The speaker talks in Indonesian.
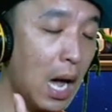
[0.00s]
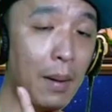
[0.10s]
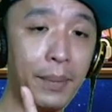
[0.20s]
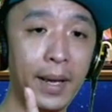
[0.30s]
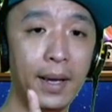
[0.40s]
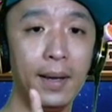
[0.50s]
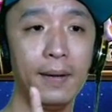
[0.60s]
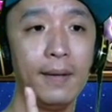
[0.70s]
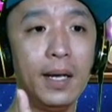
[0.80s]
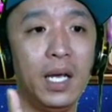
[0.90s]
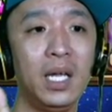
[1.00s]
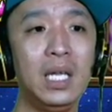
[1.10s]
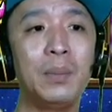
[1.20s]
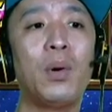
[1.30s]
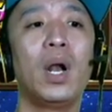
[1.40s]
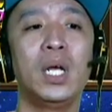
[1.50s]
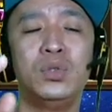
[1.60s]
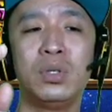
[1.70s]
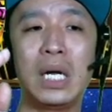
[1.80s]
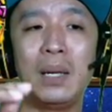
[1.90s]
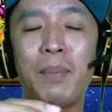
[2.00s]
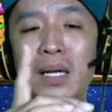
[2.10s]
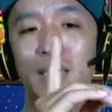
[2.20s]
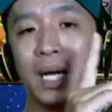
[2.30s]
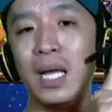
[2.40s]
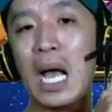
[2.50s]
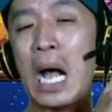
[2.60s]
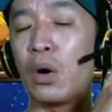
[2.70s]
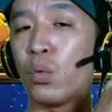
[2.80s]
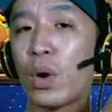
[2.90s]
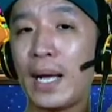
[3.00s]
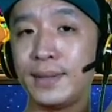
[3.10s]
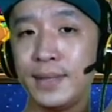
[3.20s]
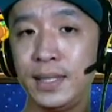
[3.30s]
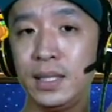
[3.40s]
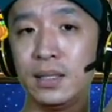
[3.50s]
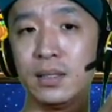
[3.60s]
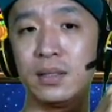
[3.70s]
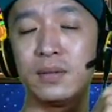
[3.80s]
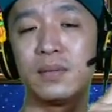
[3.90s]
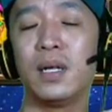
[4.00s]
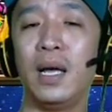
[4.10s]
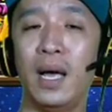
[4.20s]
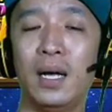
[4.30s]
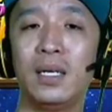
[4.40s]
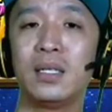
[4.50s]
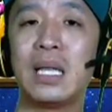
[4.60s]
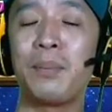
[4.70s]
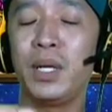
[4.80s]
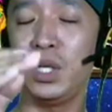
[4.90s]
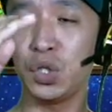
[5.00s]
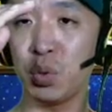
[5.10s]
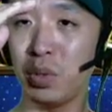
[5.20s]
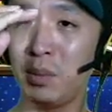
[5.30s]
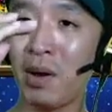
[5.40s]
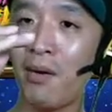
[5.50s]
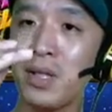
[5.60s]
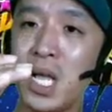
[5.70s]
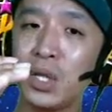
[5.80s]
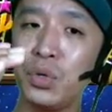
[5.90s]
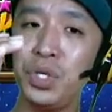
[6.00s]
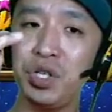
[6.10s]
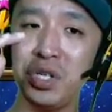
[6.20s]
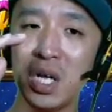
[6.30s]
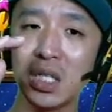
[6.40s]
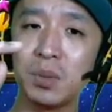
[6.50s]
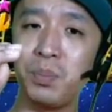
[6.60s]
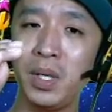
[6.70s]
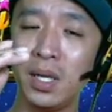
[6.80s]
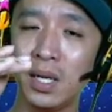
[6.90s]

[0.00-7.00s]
HP. Ini boleh juga dipasangnya akurasi ya, tapi di sub di bawahnya itu isinya speed,